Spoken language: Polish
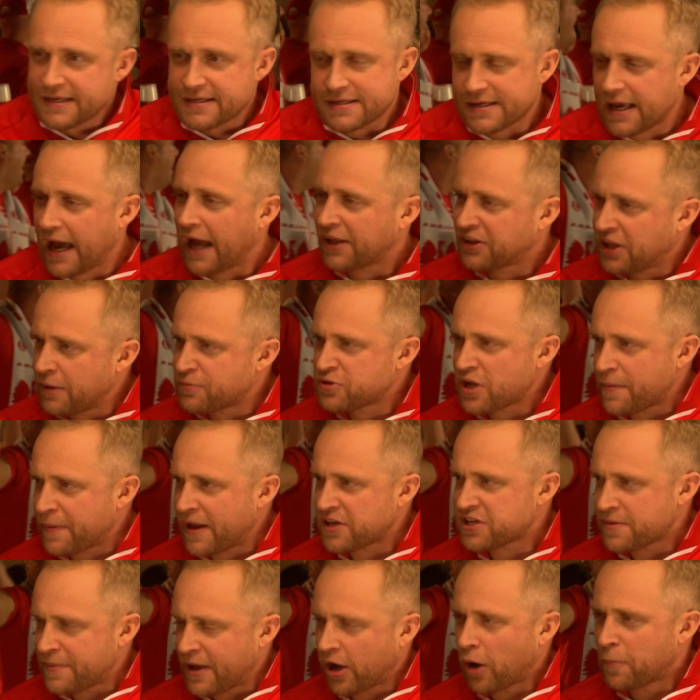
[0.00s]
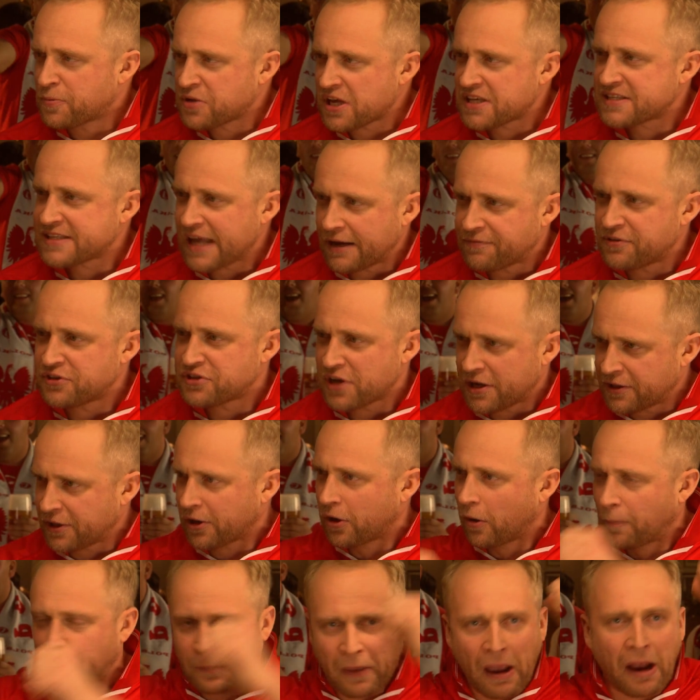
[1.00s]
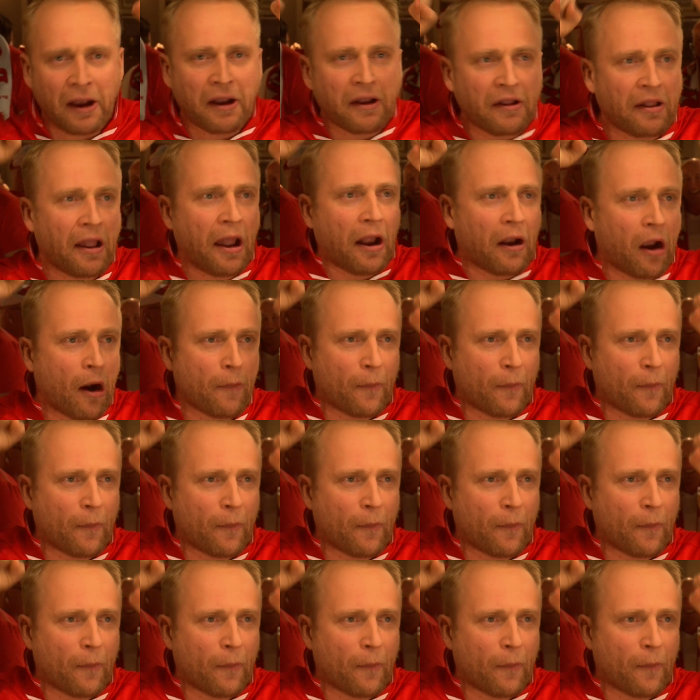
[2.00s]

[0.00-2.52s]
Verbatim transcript: A ty, przepraszam, jako tak. przedstawiciel tego pięknego